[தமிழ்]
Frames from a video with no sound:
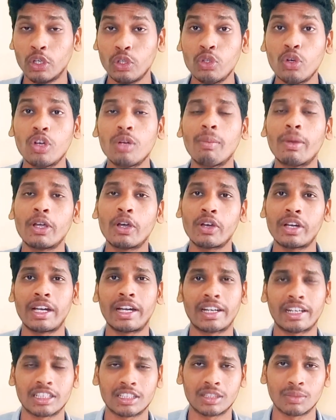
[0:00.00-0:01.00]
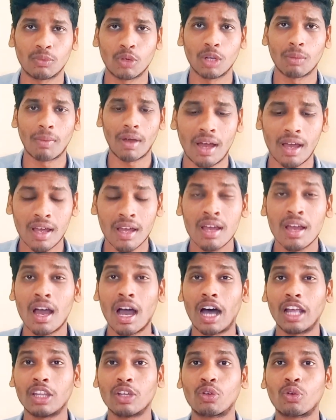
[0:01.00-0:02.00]
இன்னொரு பயோ ரியாக்டர்ஸ்
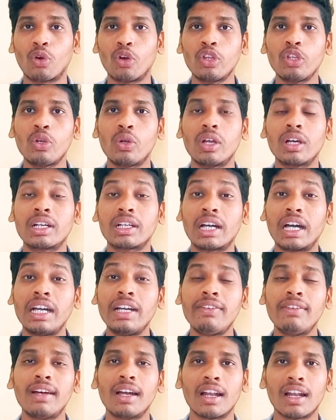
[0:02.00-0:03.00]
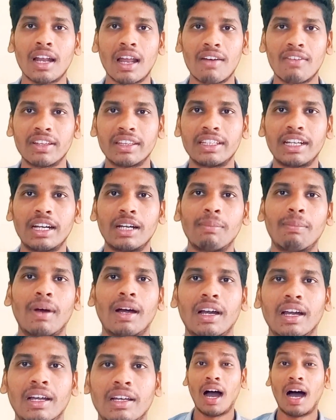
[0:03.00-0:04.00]
மூலமாக அந்த குழந்தையோட கழிவுகளெல்லாம் வந்து
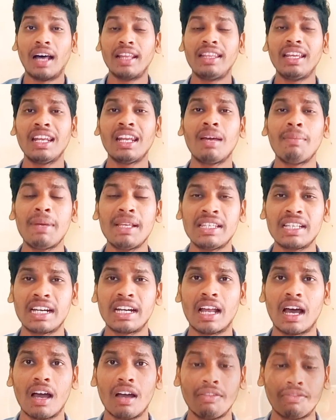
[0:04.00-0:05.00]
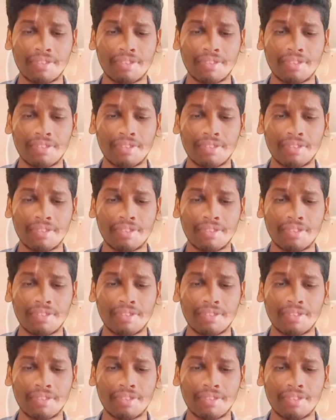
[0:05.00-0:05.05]
எடுப்பாங்க அது எல்லாமே சைடா